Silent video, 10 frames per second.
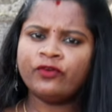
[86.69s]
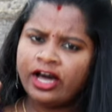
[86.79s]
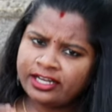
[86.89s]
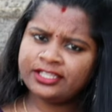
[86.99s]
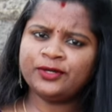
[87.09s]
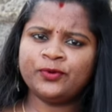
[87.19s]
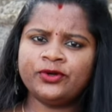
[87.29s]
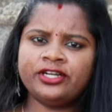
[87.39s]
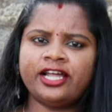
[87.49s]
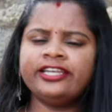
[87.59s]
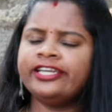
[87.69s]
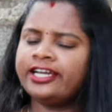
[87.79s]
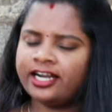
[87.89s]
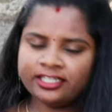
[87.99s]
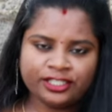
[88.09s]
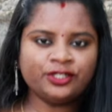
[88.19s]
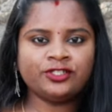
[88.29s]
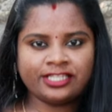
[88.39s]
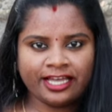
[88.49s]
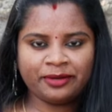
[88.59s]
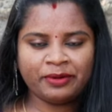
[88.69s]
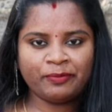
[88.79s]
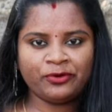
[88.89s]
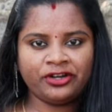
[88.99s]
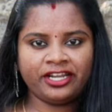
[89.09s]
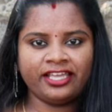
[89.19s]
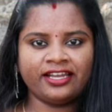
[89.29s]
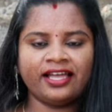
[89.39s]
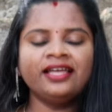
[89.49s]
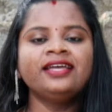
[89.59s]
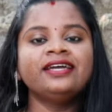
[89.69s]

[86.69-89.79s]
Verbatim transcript: வாரத்தில் ஒரு நாள் நீங்கள் கண்டினியூஸாக ஹேர் பேக் போட்டுகிட்டே இருங்க